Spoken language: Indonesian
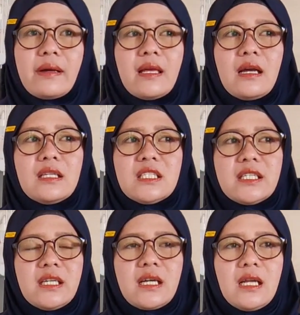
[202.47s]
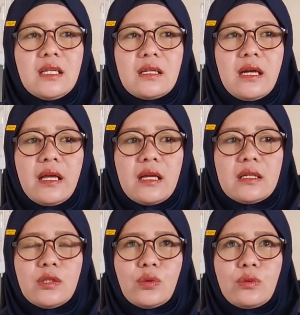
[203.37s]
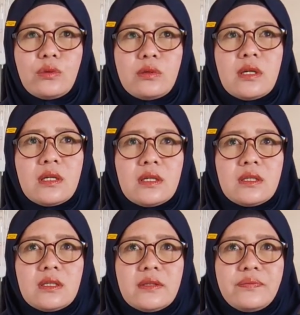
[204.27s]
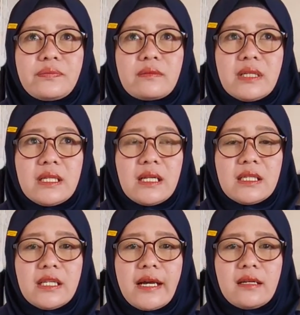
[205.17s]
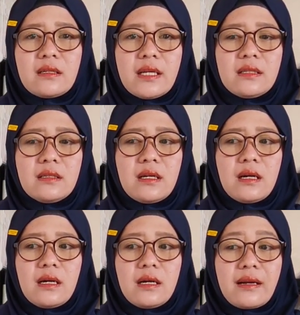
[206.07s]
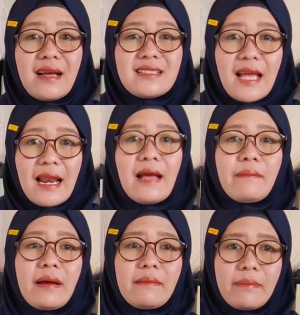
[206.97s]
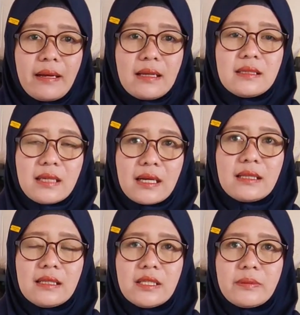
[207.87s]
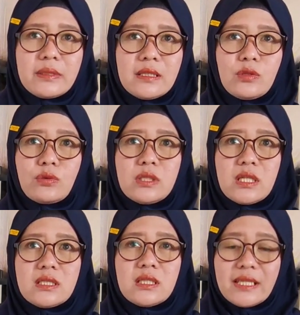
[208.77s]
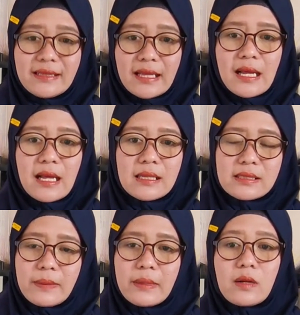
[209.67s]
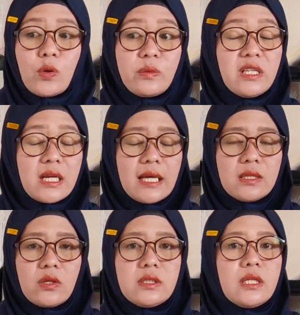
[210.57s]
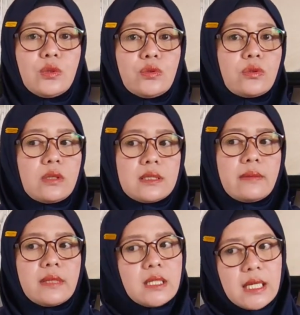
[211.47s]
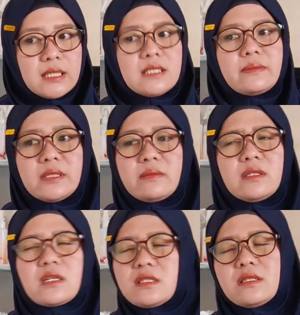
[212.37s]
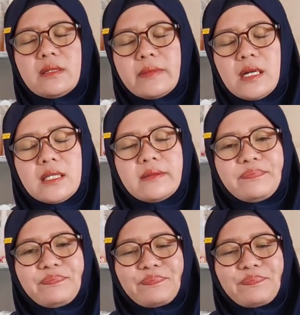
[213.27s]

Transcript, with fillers: bayangin si Kikan kayak gitu padahal Kikan kan yang nggak salah apa-apa dia katanya begitu dia cerita sama komunikatornya itu juga sambil nangis teman-teman kasihan banget